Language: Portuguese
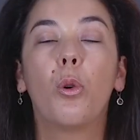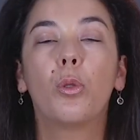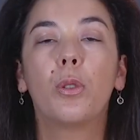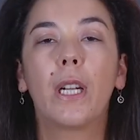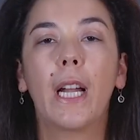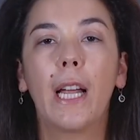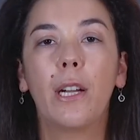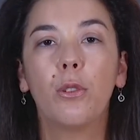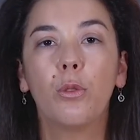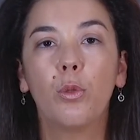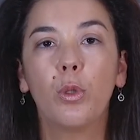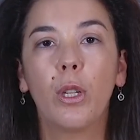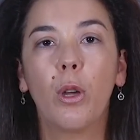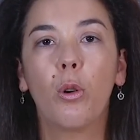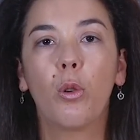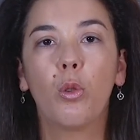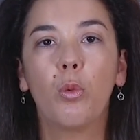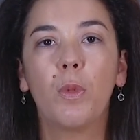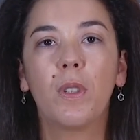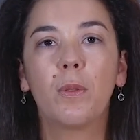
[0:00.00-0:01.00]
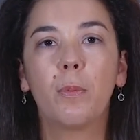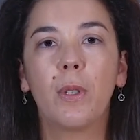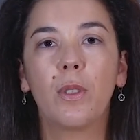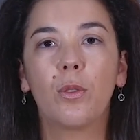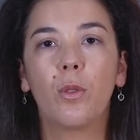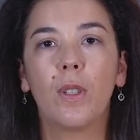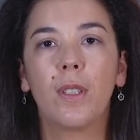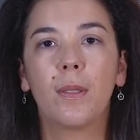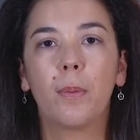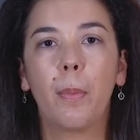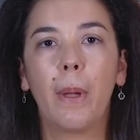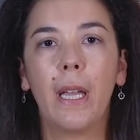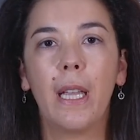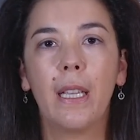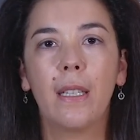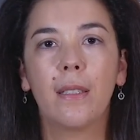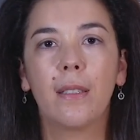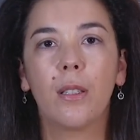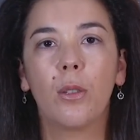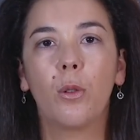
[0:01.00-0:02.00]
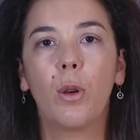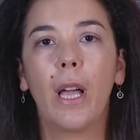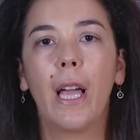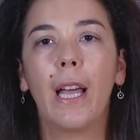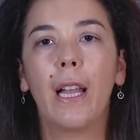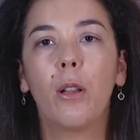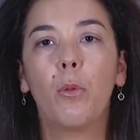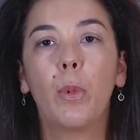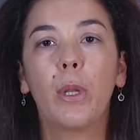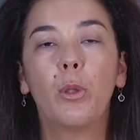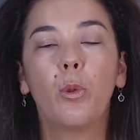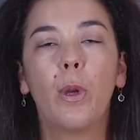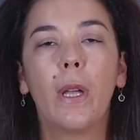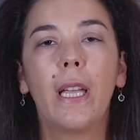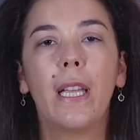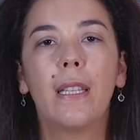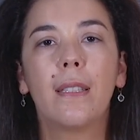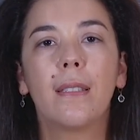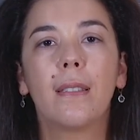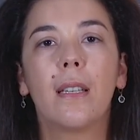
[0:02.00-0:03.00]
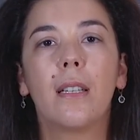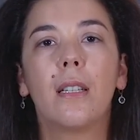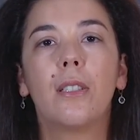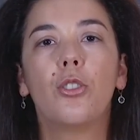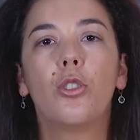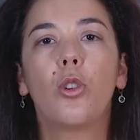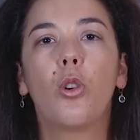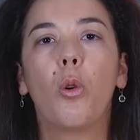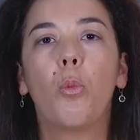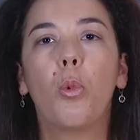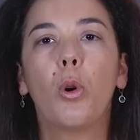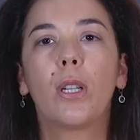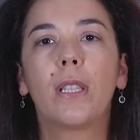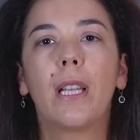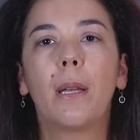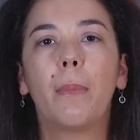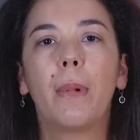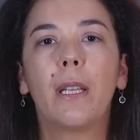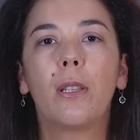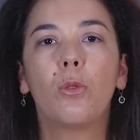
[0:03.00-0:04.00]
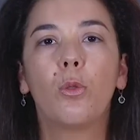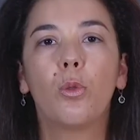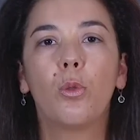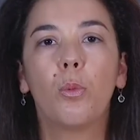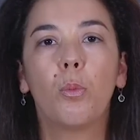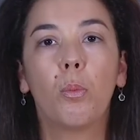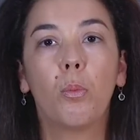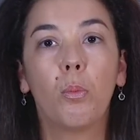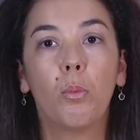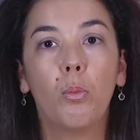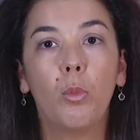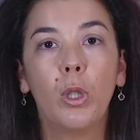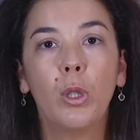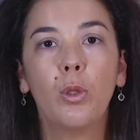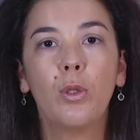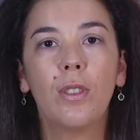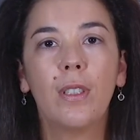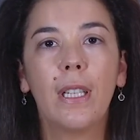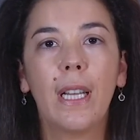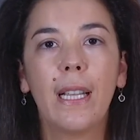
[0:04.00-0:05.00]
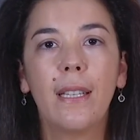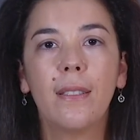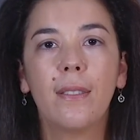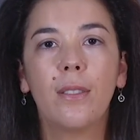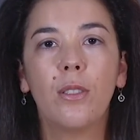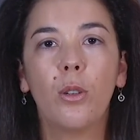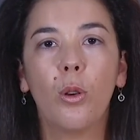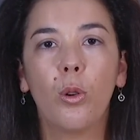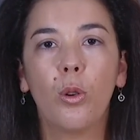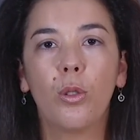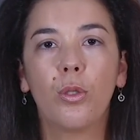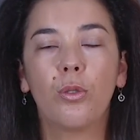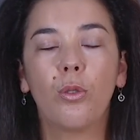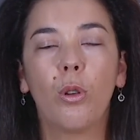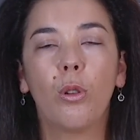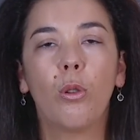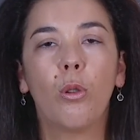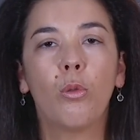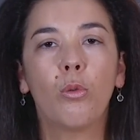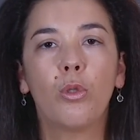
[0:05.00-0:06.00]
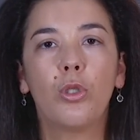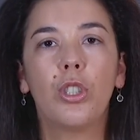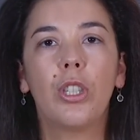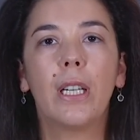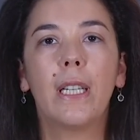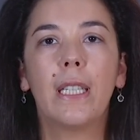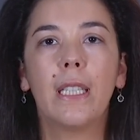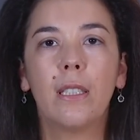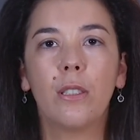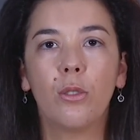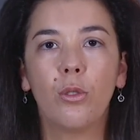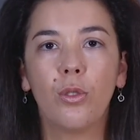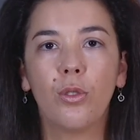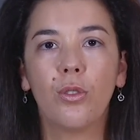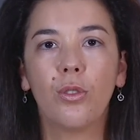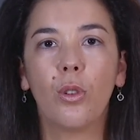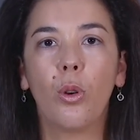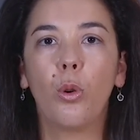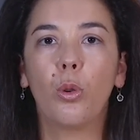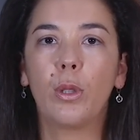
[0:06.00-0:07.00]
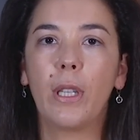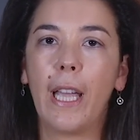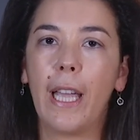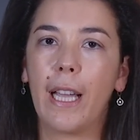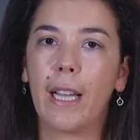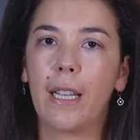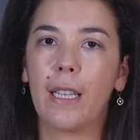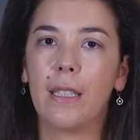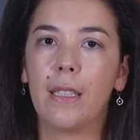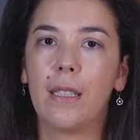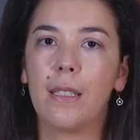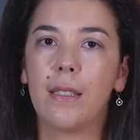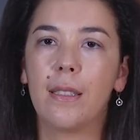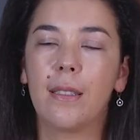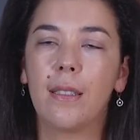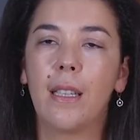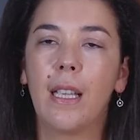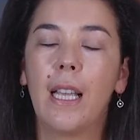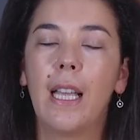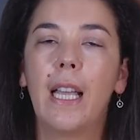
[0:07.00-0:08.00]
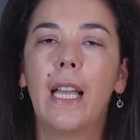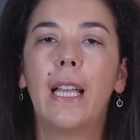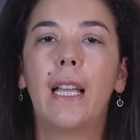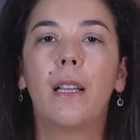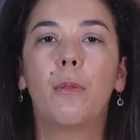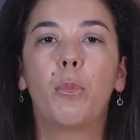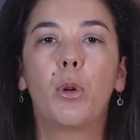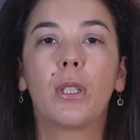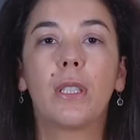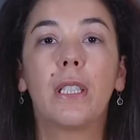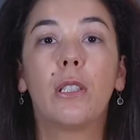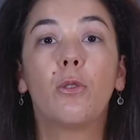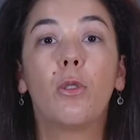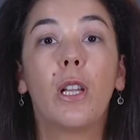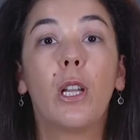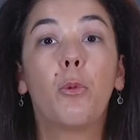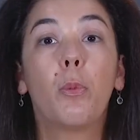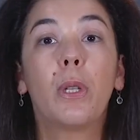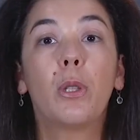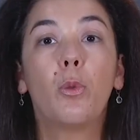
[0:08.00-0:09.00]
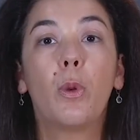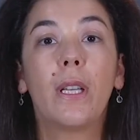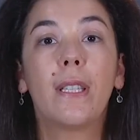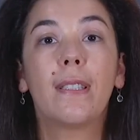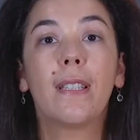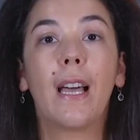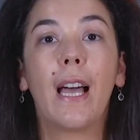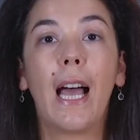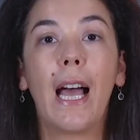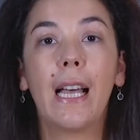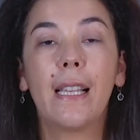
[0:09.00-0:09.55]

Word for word: contrário do que algumas pessoas pensam, é uma doença de comportamento muito silencioso ao longo de anos ou décadas. Portanto, ela é uma doença